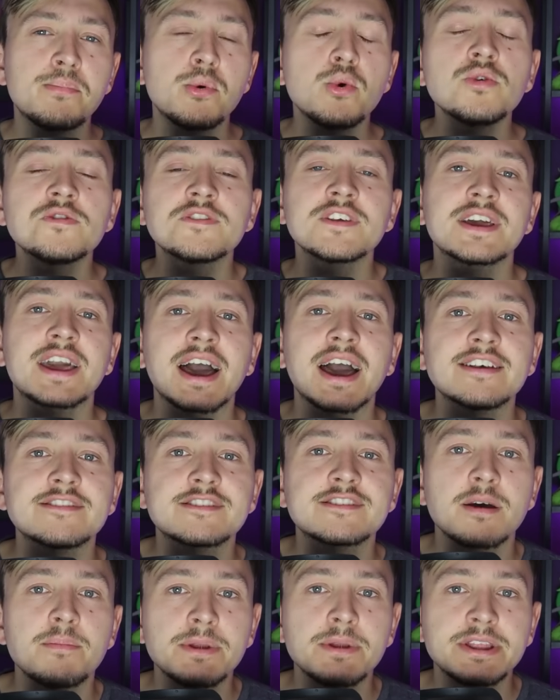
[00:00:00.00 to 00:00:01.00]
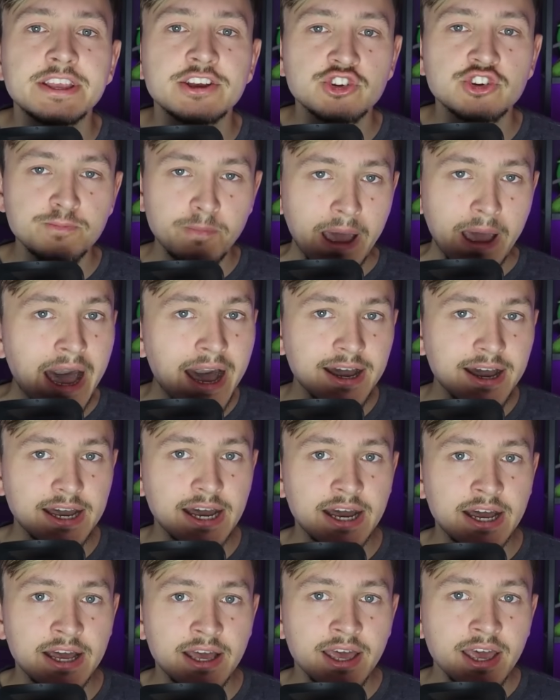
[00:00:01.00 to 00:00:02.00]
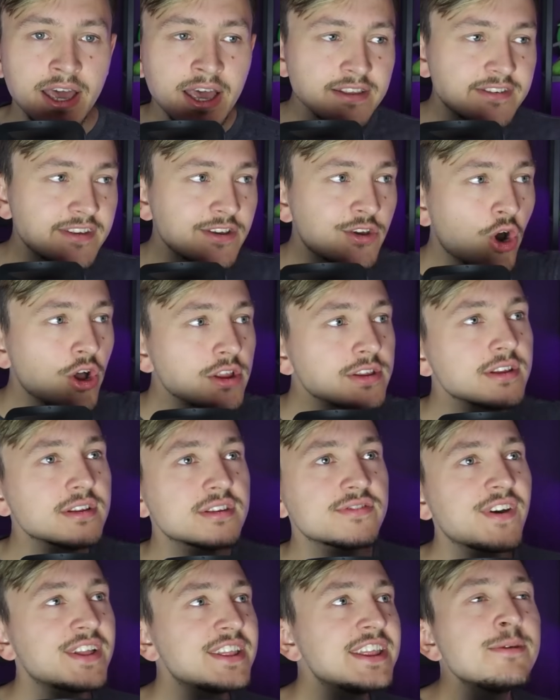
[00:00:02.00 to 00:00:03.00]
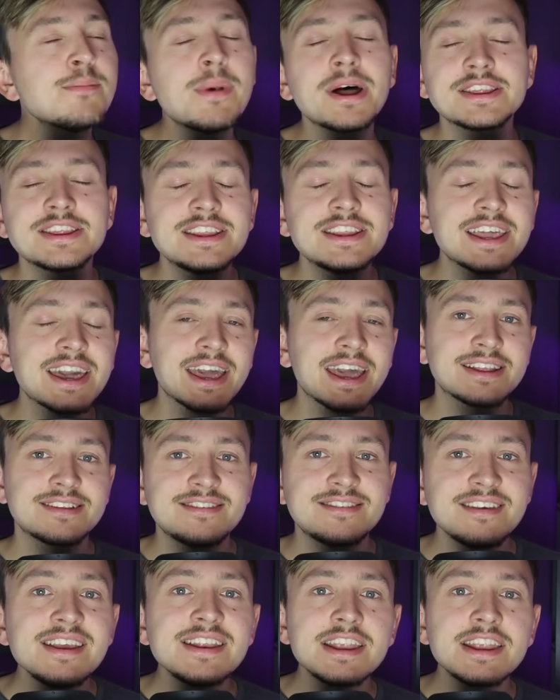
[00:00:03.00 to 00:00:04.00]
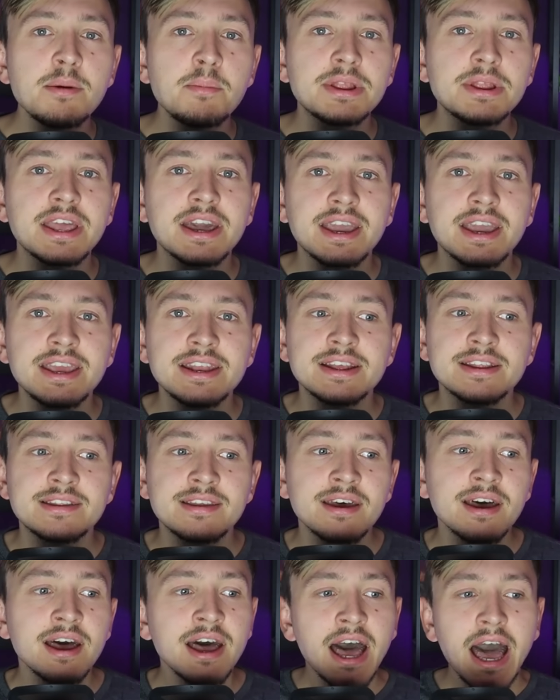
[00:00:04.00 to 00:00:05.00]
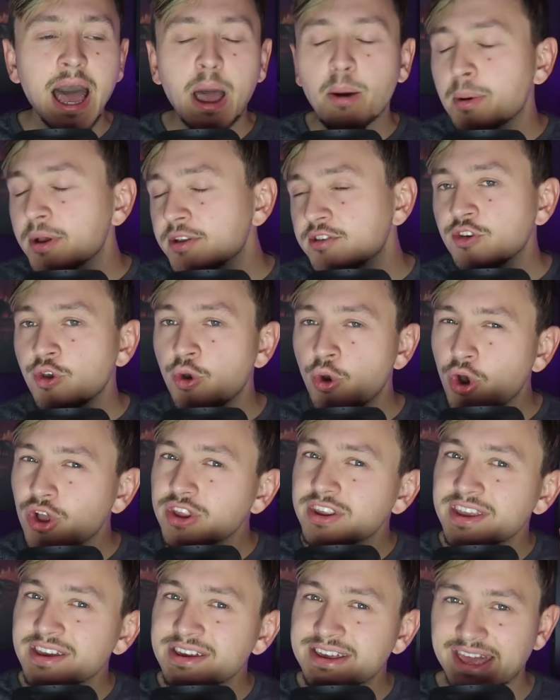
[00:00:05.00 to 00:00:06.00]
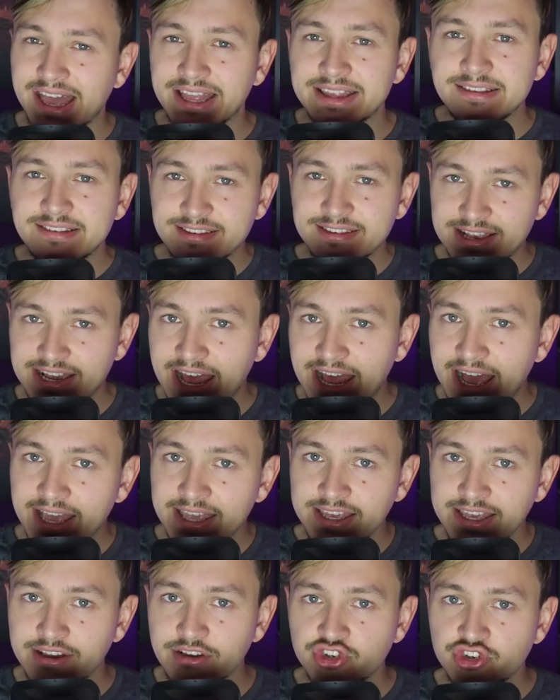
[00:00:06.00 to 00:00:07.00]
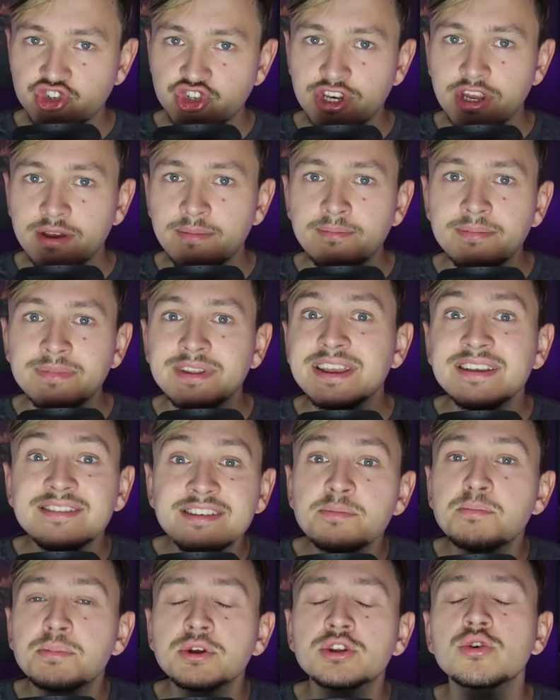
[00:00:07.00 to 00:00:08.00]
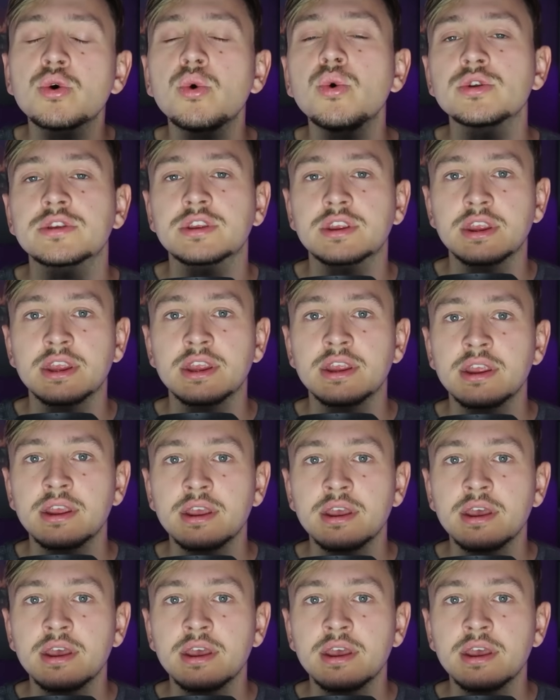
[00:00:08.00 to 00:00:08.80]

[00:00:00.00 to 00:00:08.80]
böse Geister mit ihr sprachen. Sie konnte zwar niemanden direkt sehen, der mit ihr redete, aber sie hörte ganz klar ihre Stimmen, die sie bedrohten.